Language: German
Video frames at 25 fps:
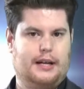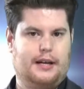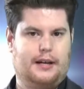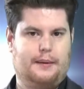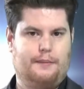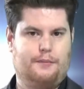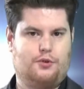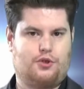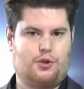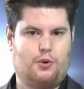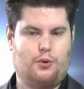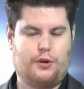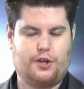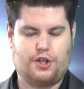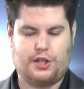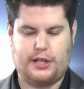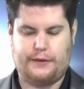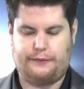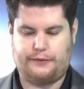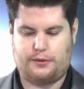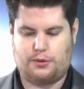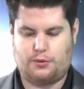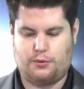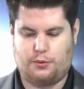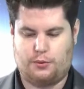im
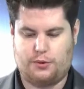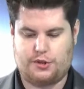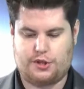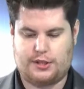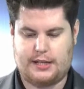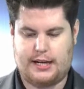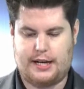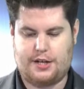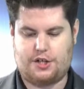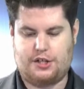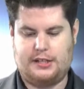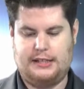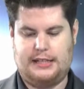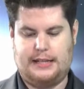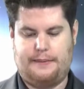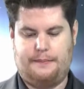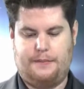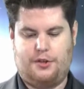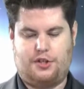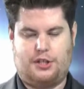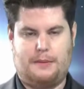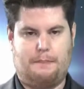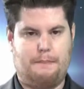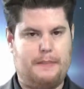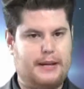Showgeschäft groß dastehen, der
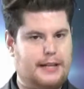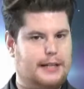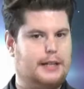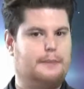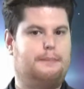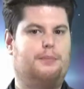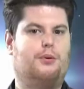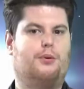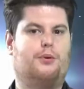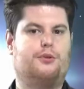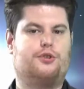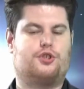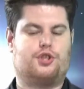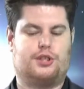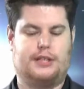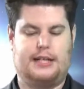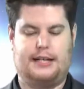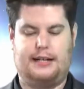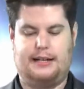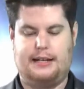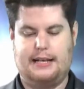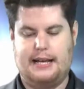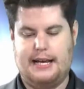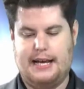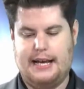möchte im Mittelpunkt
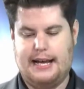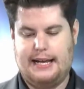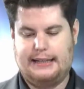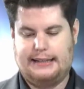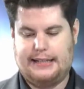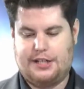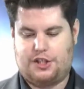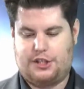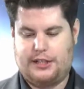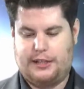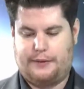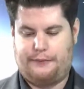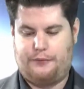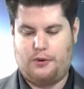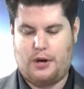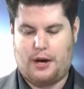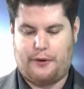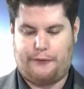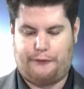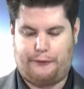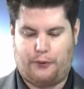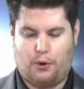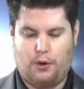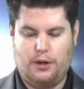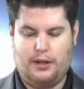stehen, der steht für
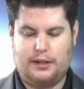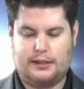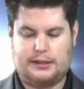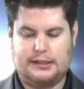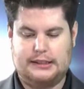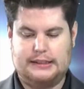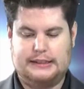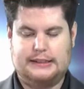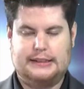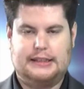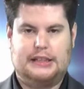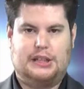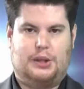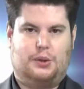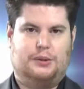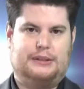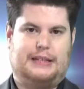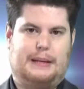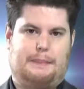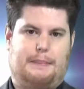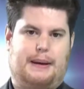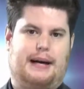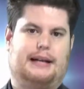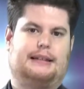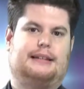Erfolg und der
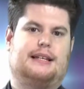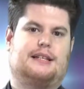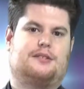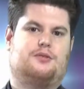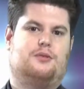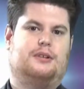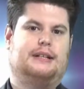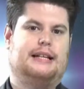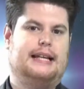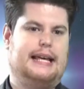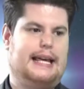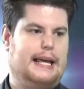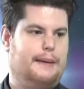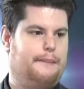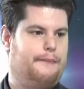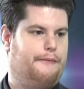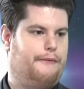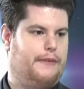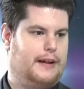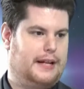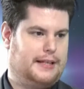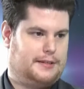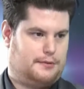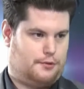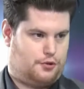Partner sollte
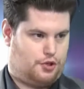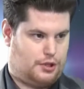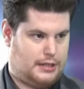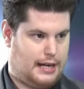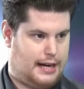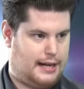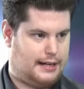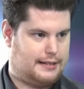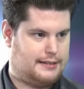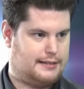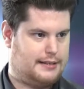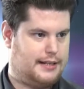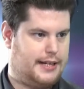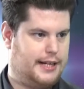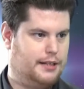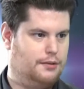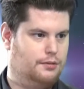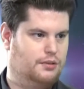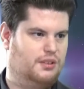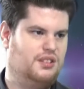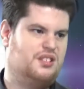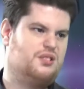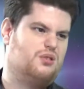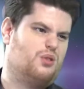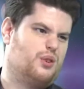ebenfalls so stark sein und
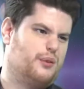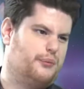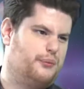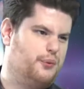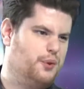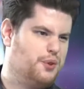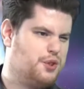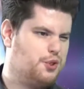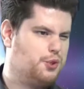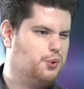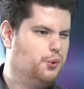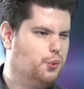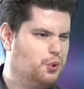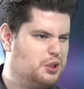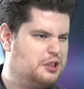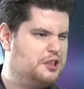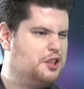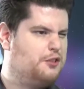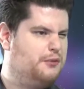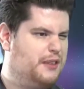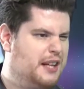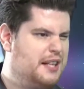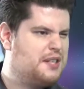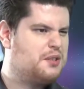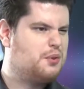nicht so gefühlsduselig
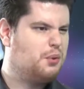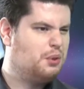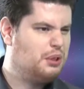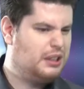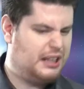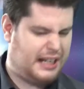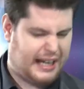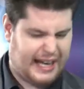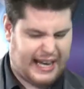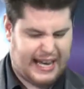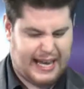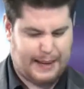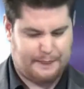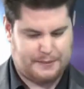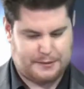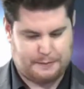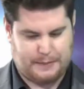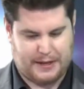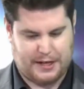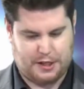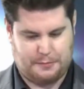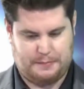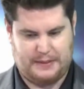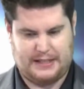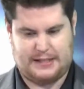wie so ein Krebs
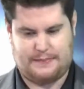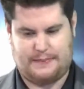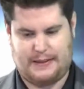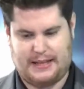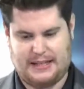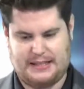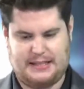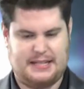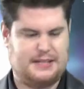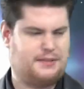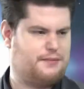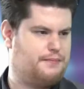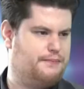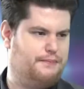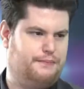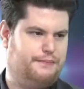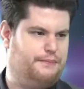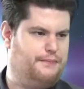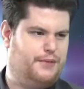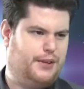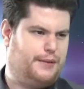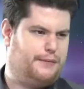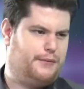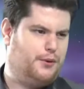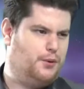beispielsweise. Das
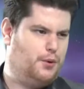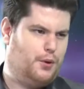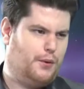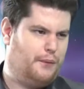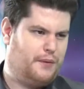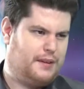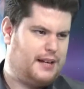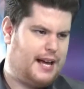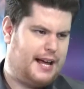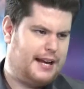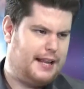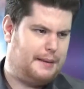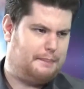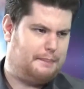wird für einen Löwen gar nicht